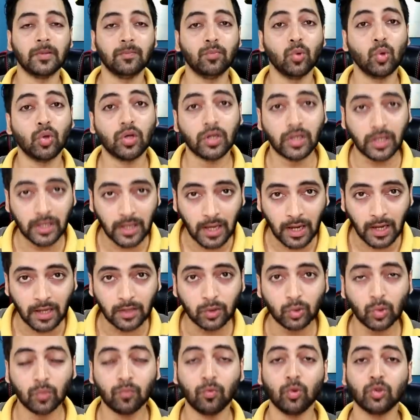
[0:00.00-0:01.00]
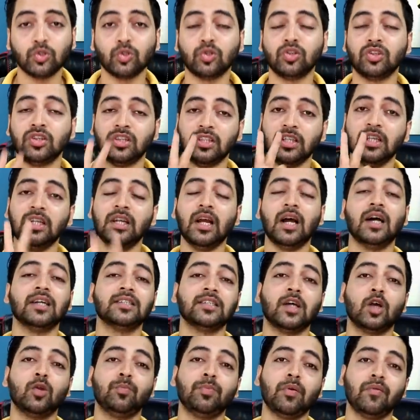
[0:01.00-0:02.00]
प्री बुक किया तो वो जो तीन
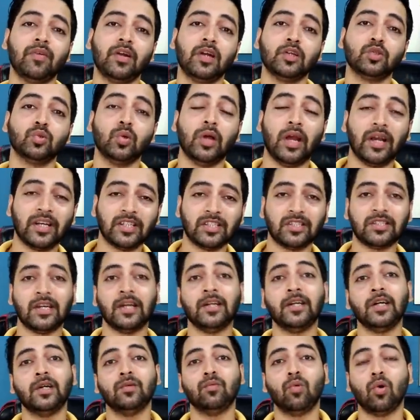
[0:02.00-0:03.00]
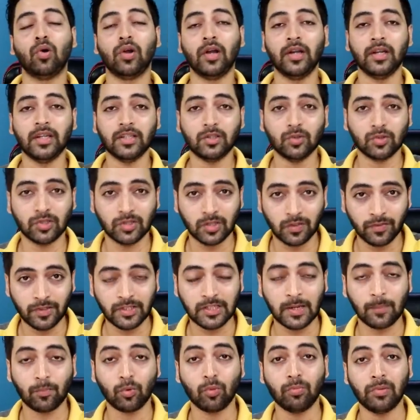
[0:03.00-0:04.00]
वाला जो एक्सटेंडेड वारंटी जो
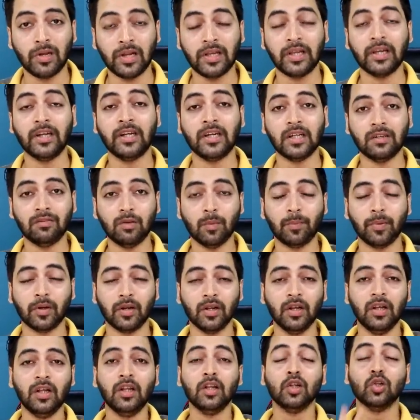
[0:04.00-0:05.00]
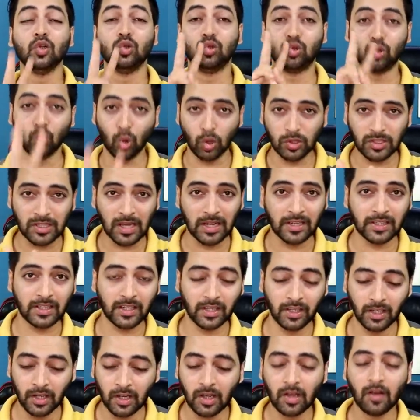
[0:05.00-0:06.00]
सर्विस आपको मिलेंगे इन टीवी पर दो साल साल
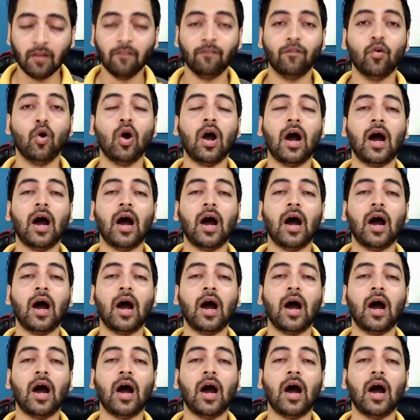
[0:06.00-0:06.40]
की वो